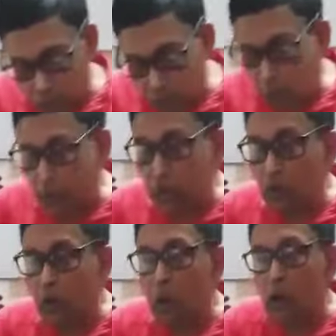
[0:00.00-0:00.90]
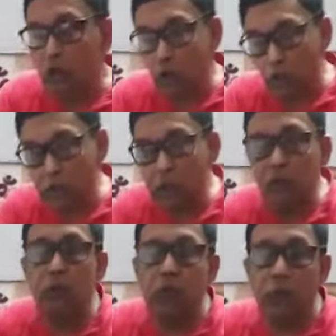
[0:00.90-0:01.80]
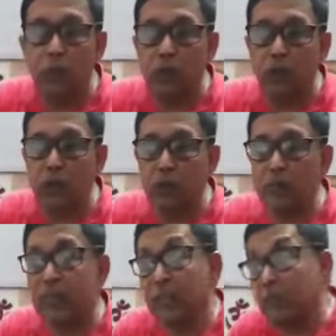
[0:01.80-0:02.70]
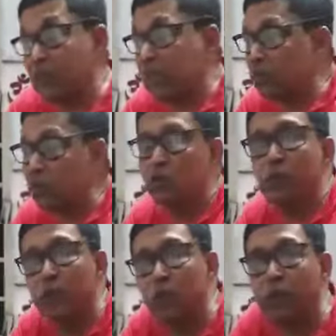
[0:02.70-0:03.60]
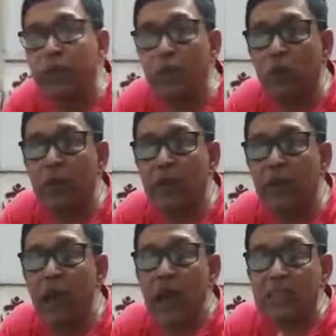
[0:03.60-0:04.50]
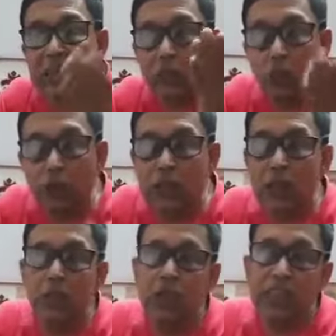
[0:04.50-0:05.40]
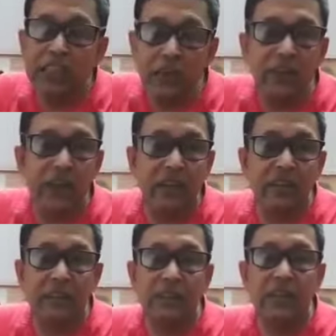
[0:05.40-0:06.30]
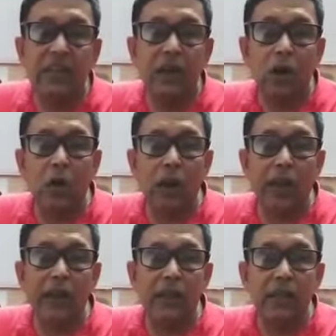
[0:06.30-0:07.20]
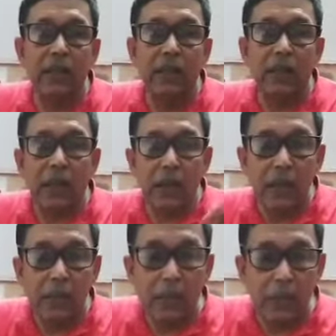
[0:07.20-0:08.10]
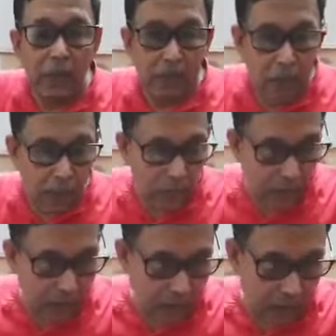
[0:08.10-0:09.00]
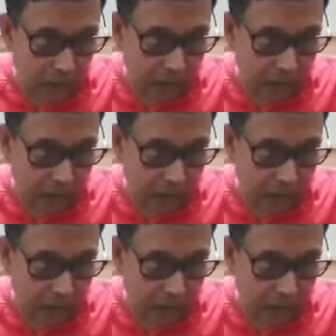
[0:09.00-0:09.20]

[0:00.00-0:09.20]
স্টুডেন্টগুলো যখন সিউতে ভর্তি করে আসবে তখন সিউ স্টুডেন্টগুলো কি করবে আজকে কলকাতার বুকে জেভিয়ার্স নিচ্ছে অনলাইনে হ্যাঁ আমাদের ইয়ে